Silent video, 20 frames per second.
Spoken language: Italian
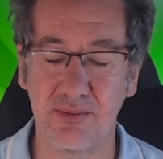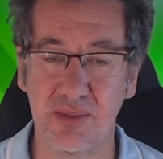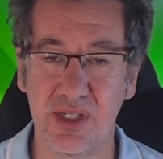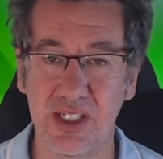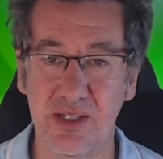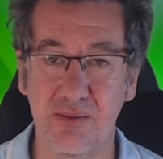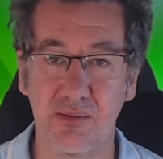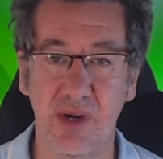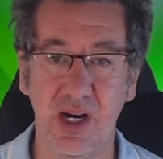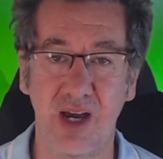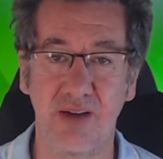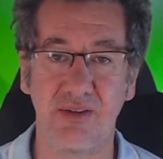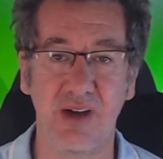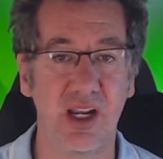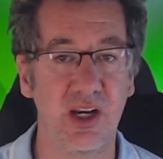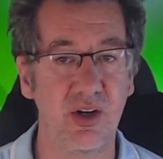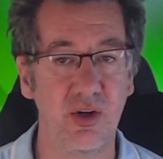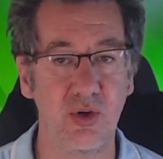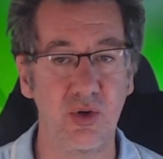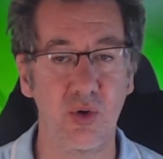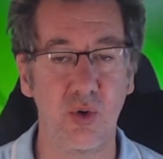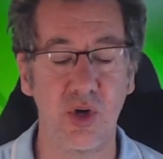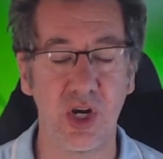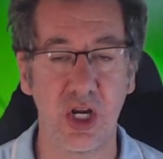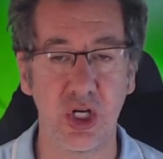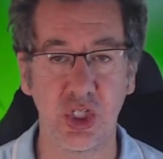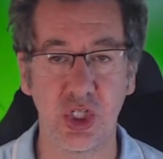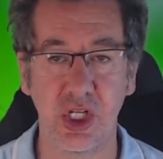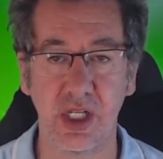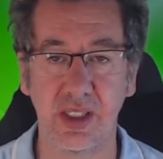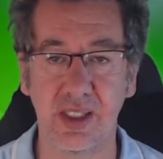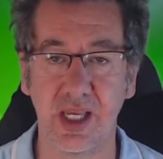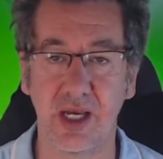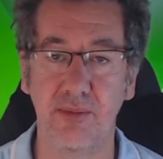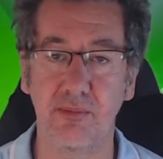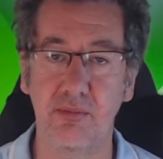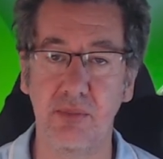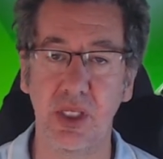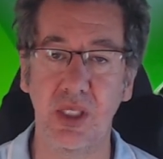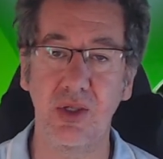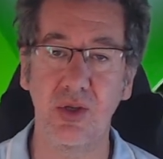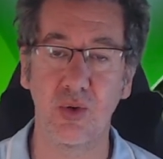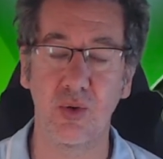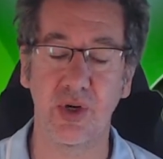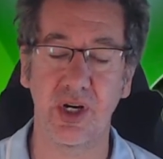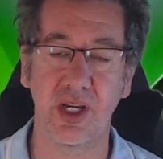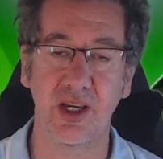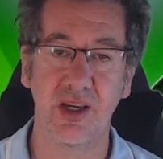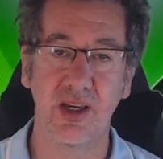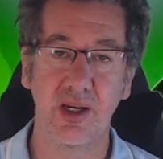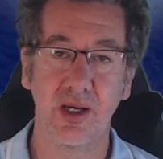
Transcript: mi sembrava non la scelta migliore